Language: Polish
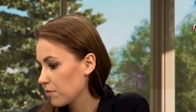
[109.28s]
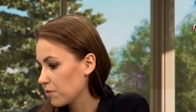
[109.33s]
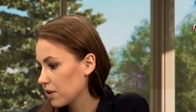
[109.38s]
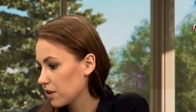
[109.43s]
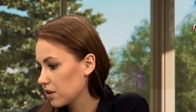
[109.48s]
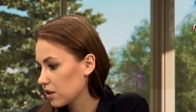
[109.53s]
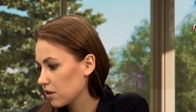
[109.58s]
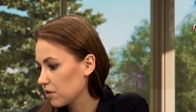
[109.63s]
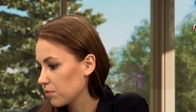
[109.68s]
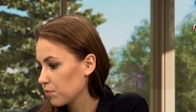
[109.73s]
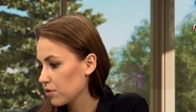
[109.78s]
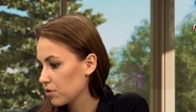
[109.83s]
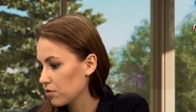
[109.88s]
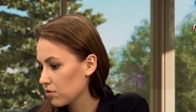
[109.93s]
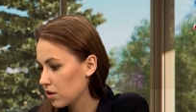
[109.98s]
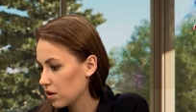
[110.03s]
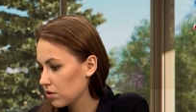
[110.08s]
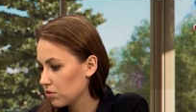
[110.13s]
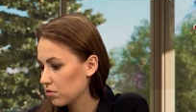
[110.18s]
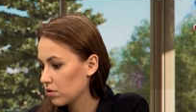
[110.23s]
po pierwsze
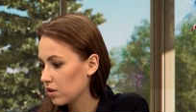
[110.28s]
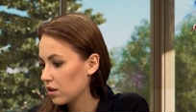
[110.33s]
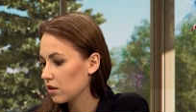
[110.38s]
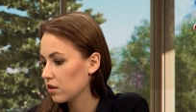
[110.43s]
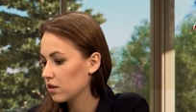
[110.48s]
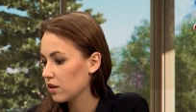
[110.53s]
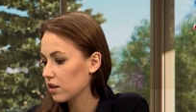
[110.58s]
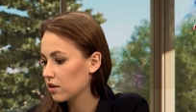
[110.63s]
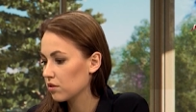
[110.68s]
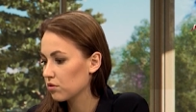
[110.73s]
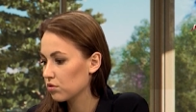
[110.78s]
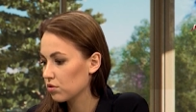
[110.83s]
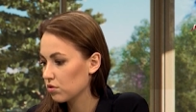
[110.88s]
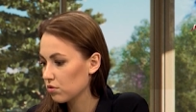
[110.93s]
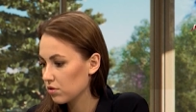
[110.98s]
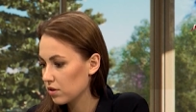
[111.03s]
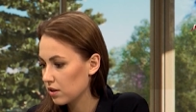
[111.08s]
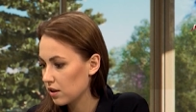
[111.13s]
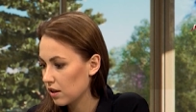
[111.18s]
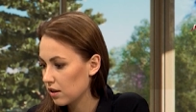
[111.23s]
prokuratura, jak już
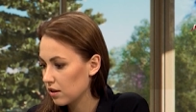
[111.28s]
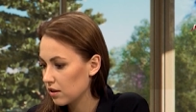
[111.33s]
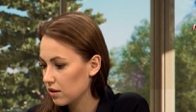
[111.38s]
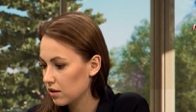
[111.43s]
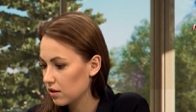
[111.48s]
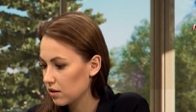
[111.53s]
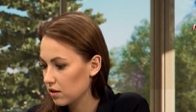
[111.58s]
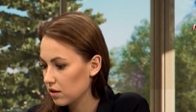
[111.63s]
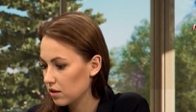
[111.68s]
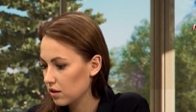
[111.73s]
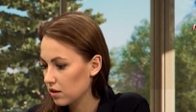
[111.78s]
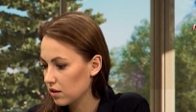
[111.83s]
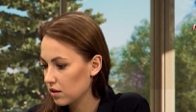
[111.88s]
ustali